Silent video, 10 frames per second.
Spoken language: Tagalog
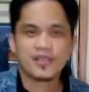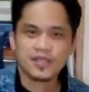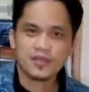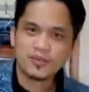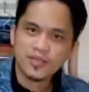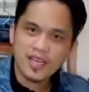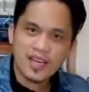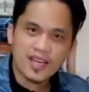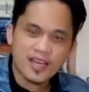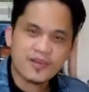doon na
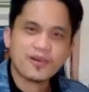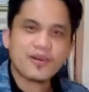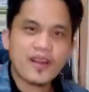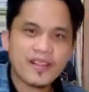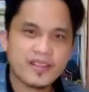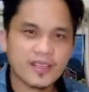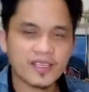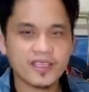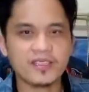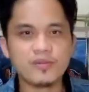lang kayo, alright?
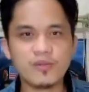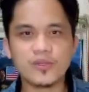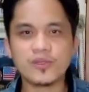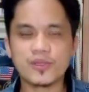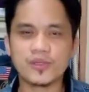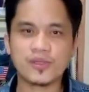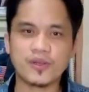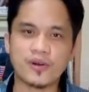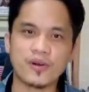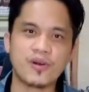Either blue
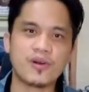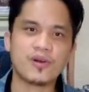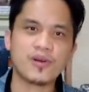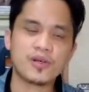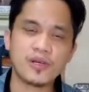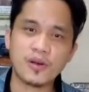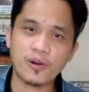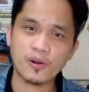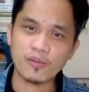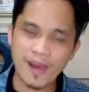or,
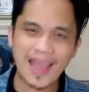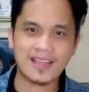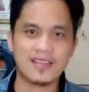or black.